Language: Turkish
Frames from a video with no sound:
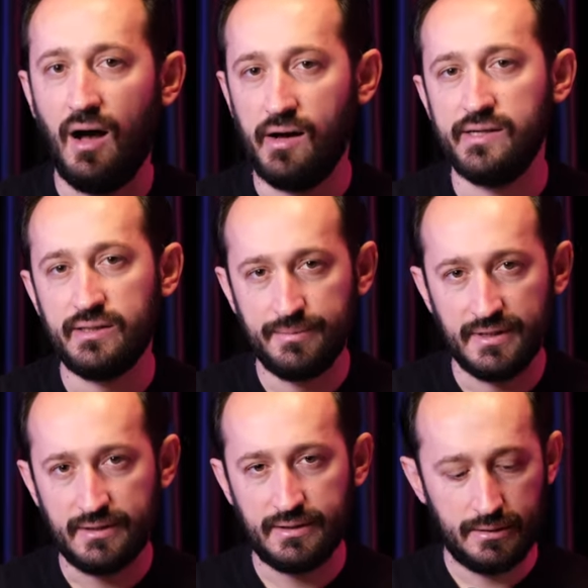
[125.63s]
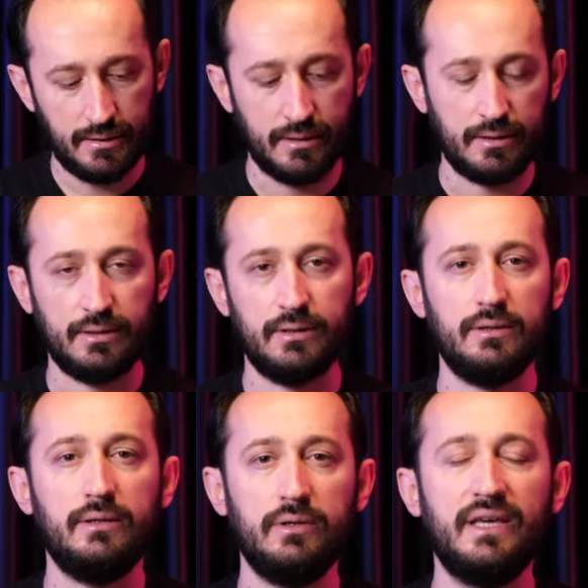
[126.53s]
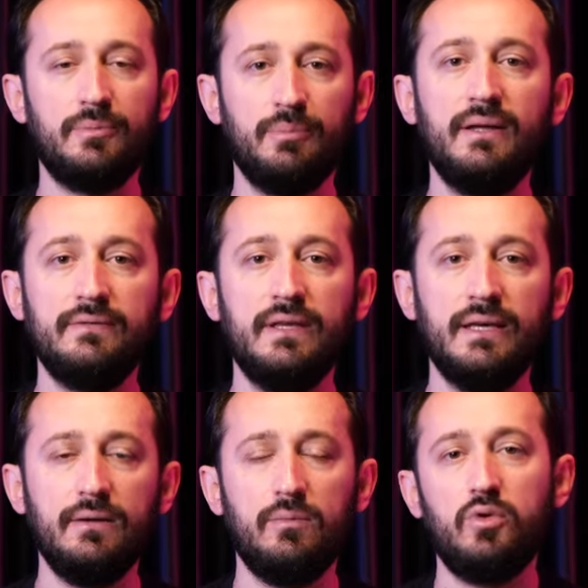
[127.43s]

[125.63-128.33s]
ağır bir e, ekipman değil.